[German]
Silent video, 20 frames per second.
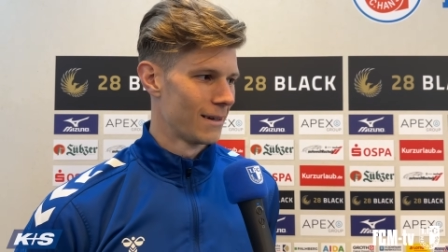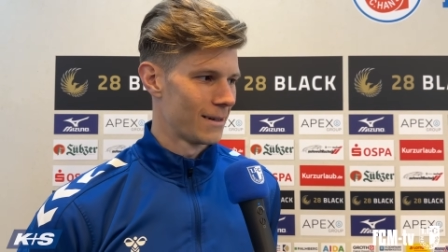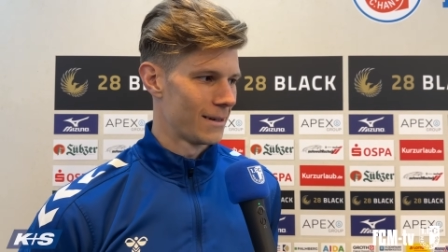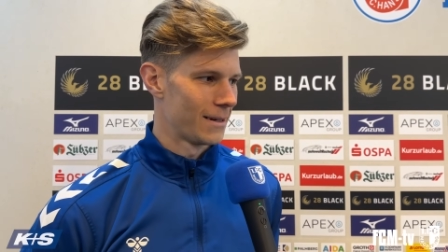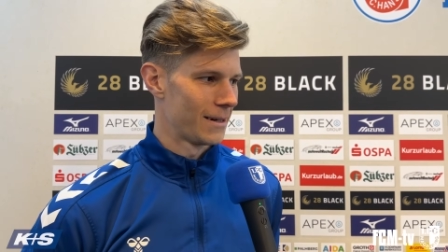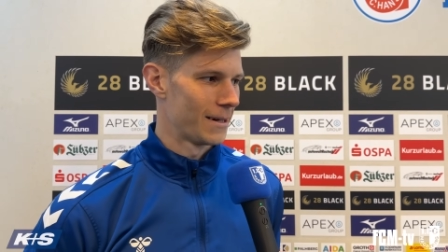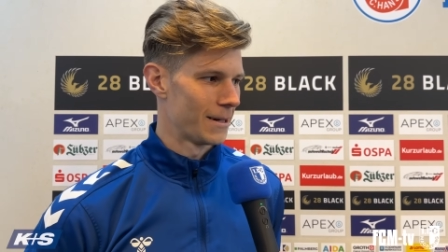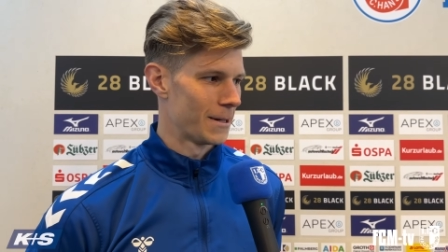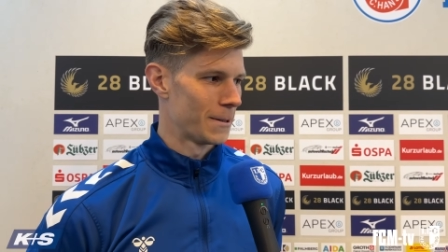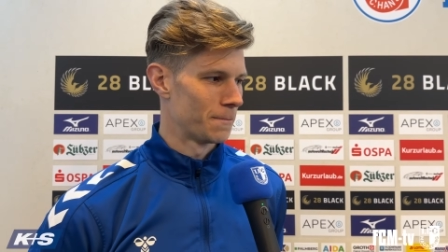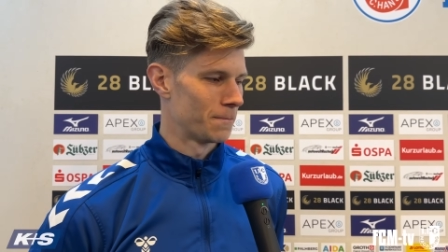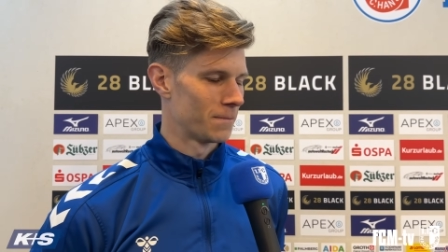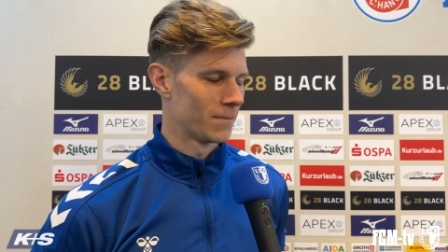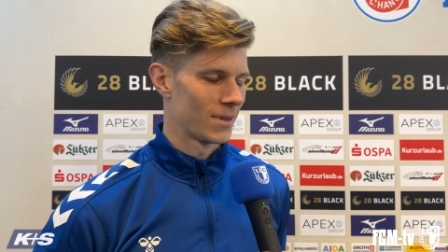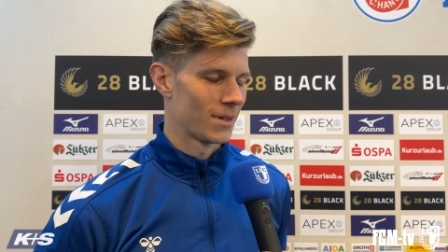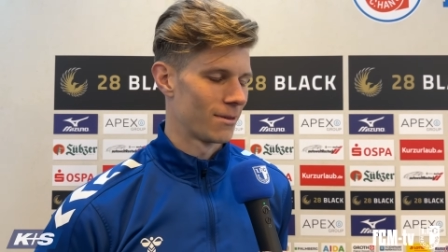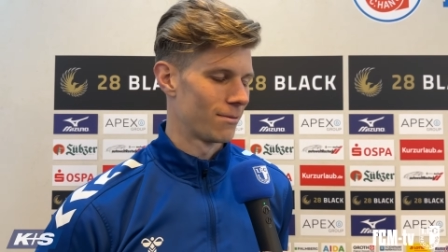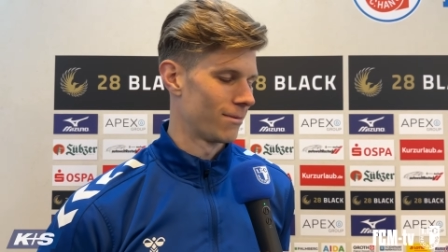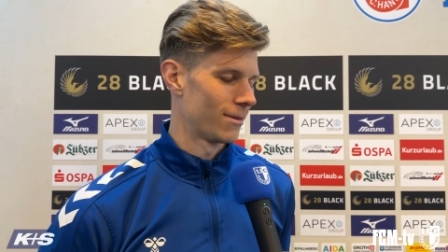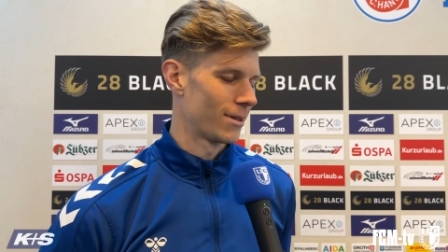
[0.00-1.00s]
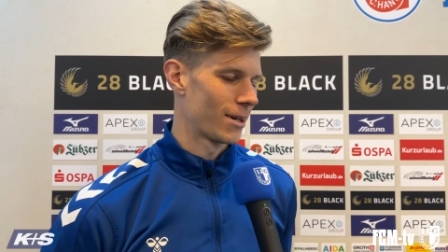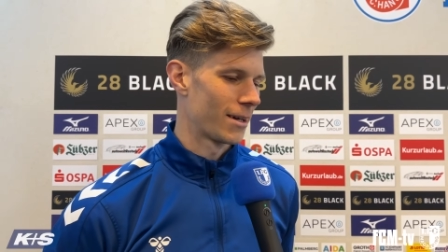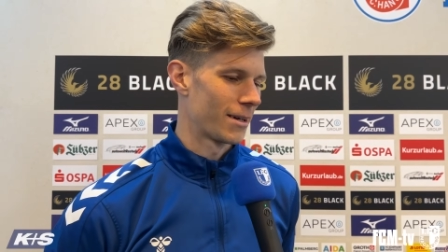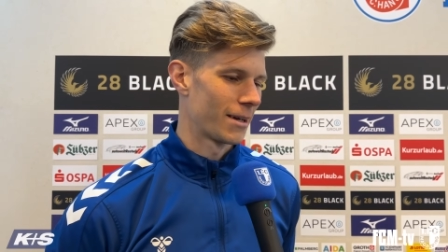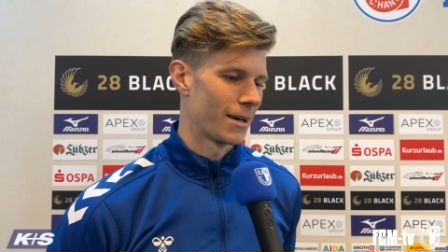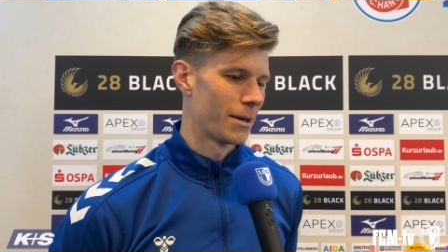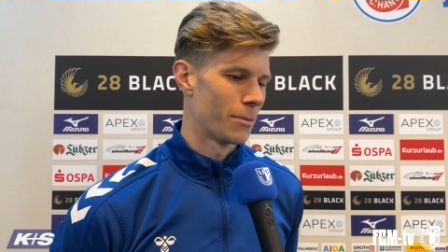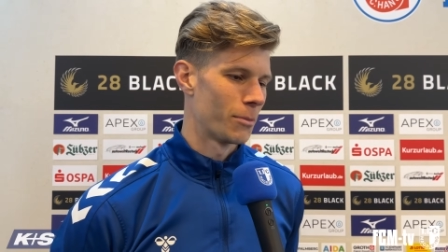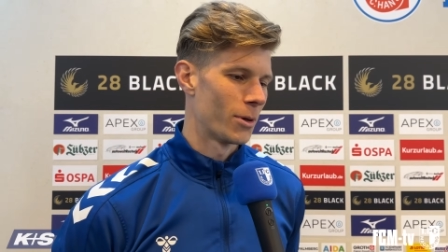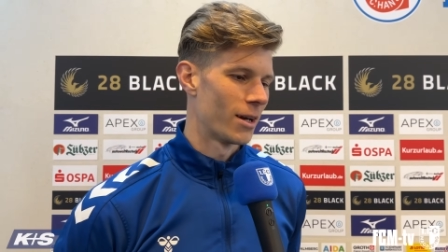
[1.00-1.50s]
ähm, ich, ich, kann
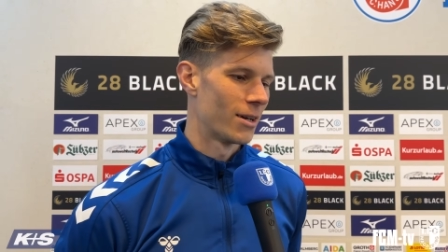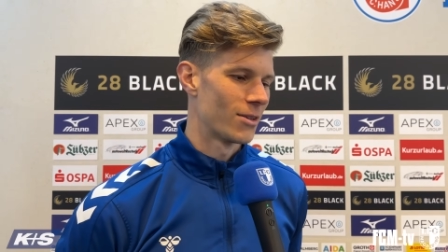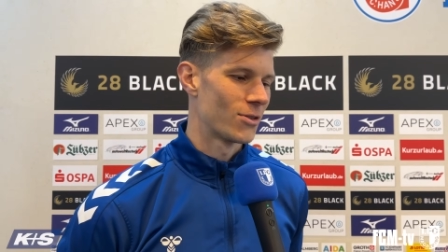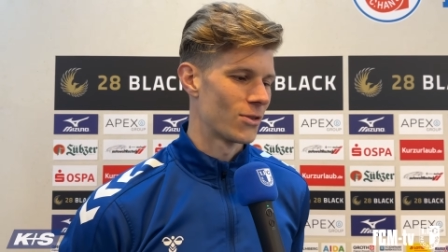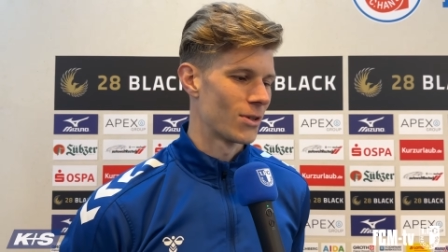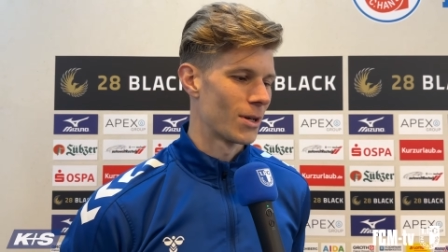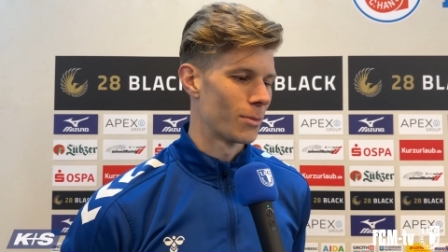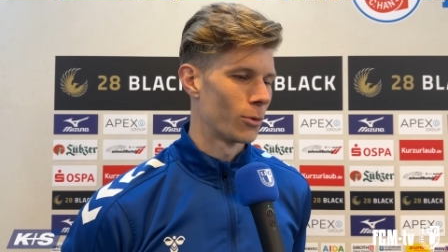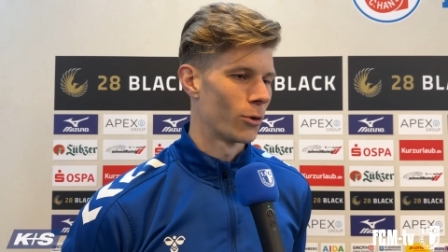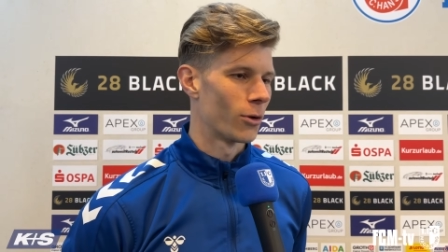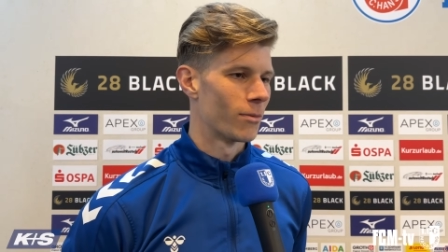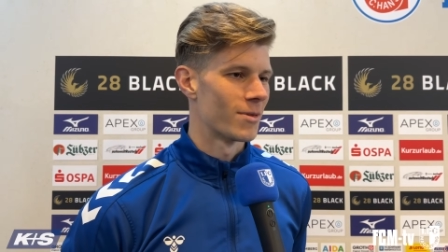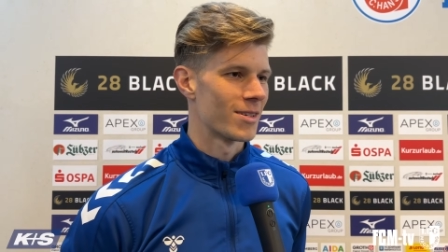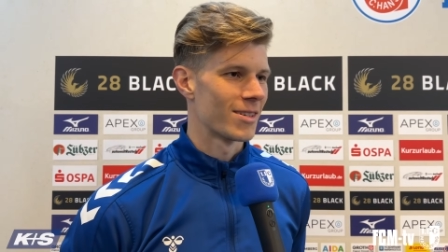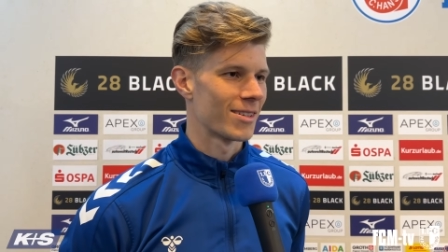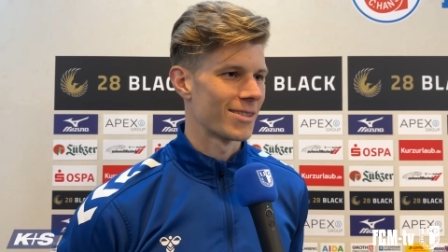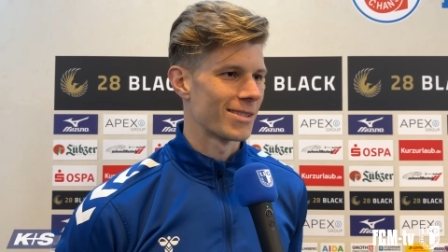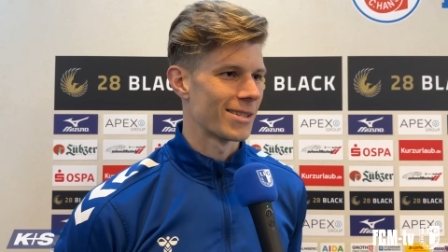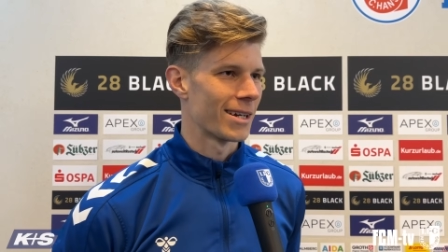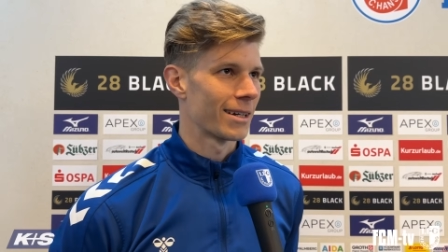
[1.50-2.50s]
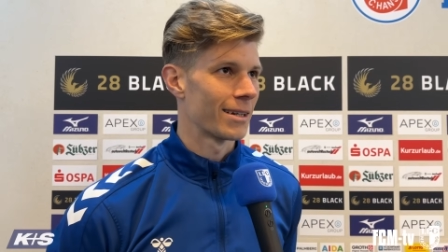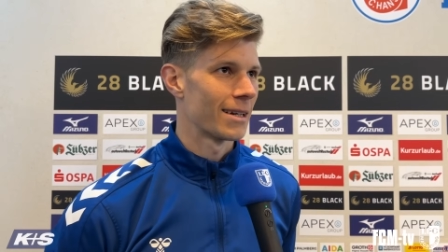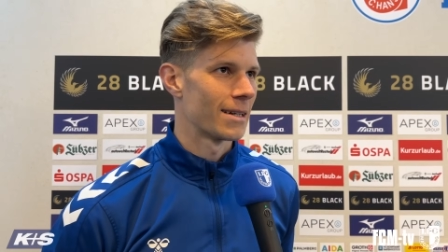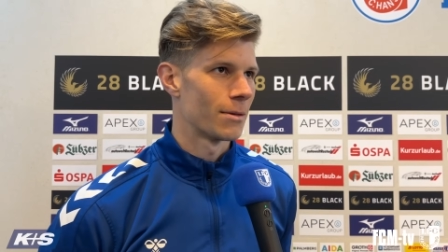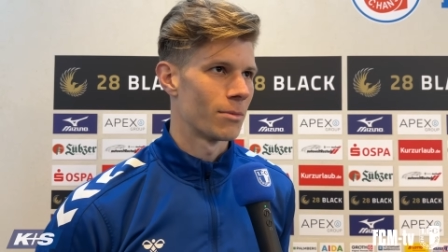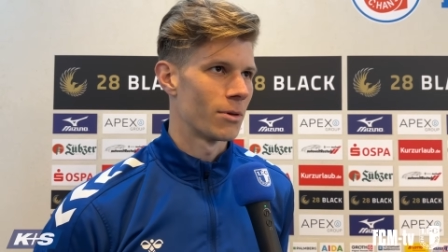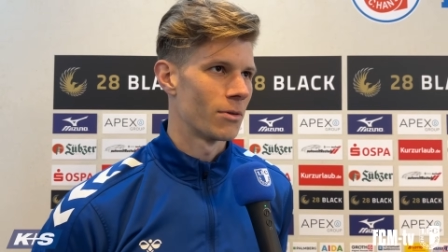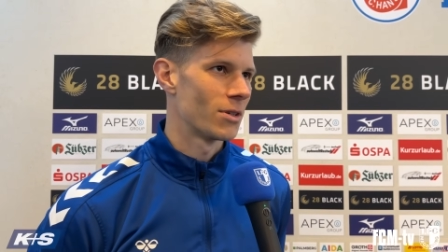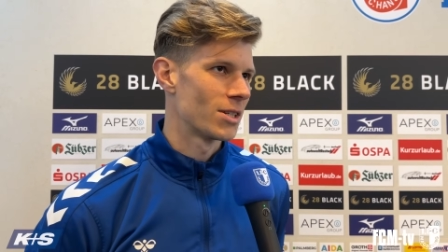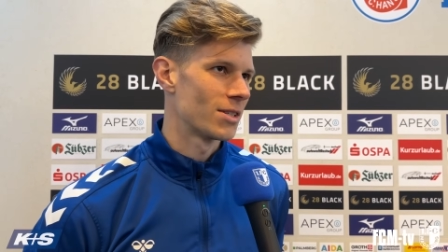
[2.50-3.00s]
gar nicht mal alles zusammenbekommen, was er gesagt hat,
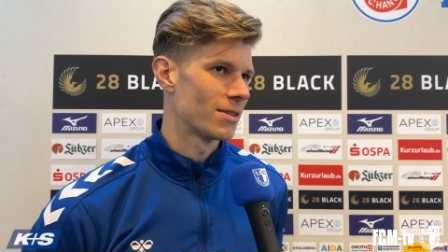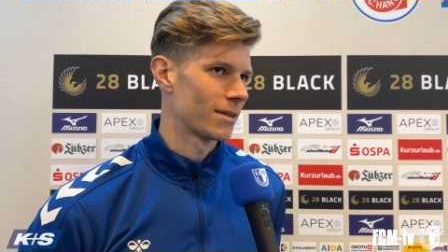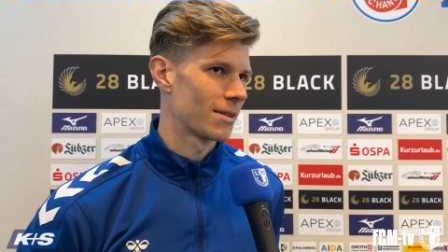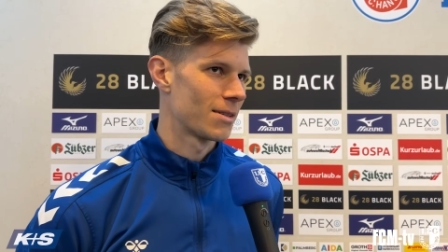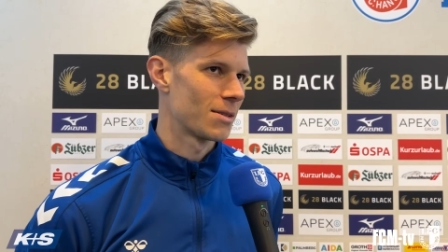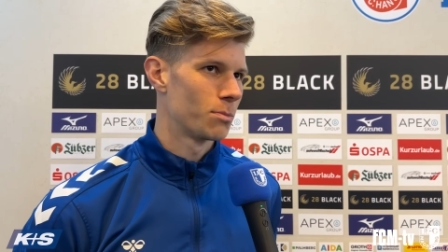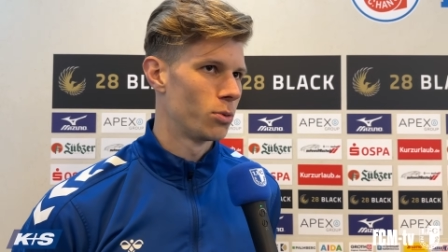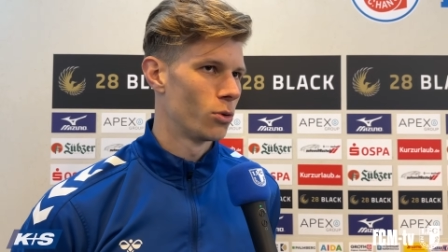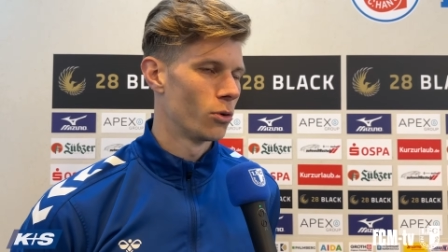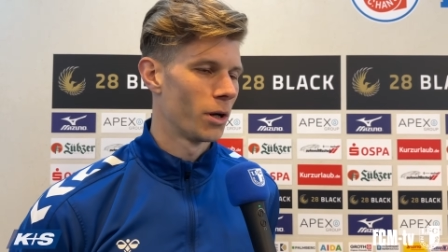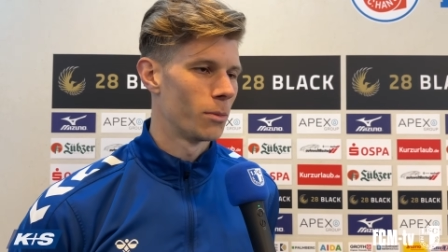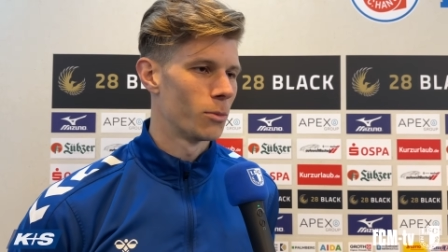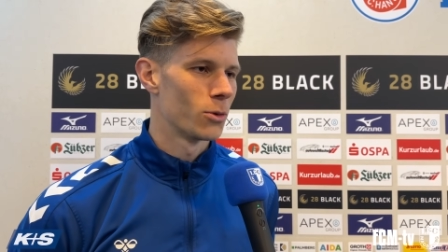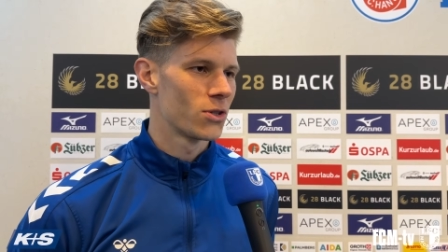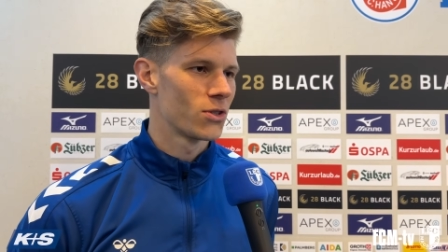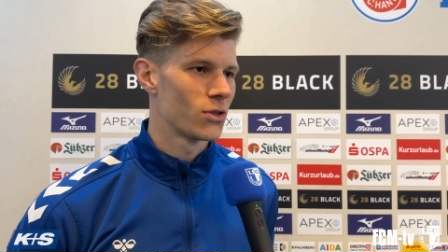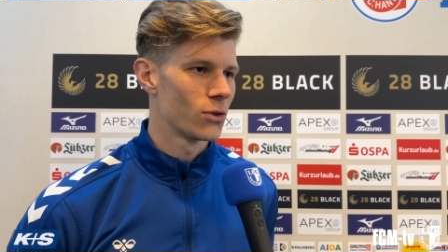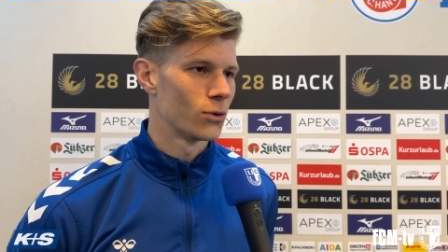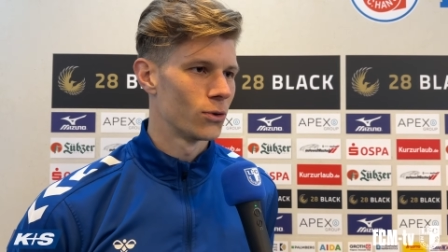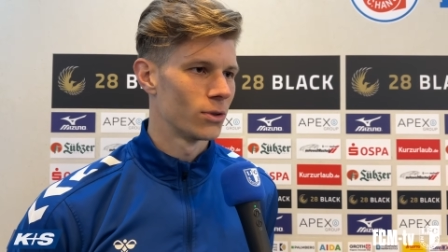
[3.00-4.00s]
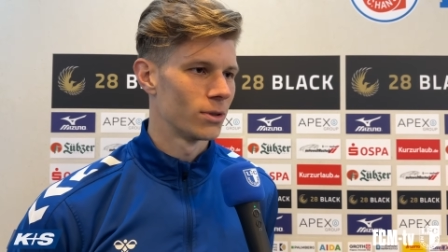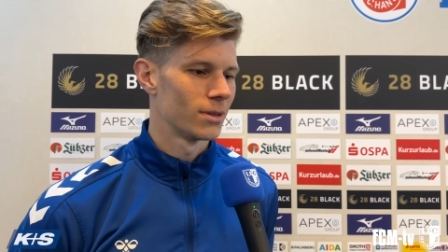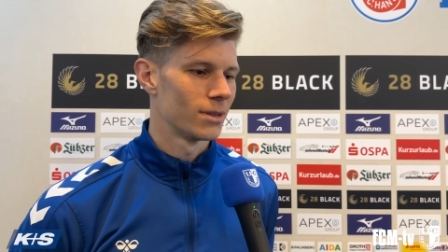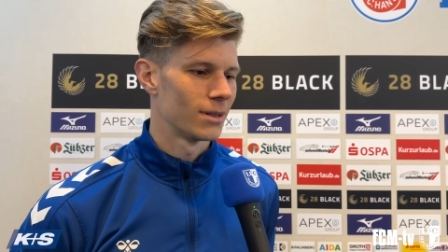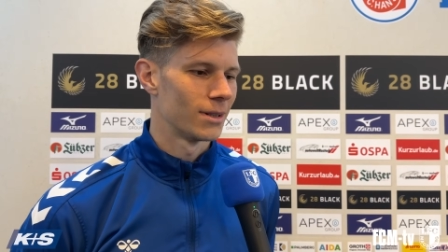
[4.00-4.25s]
aber wie gesagt, das sind pure Emotionen,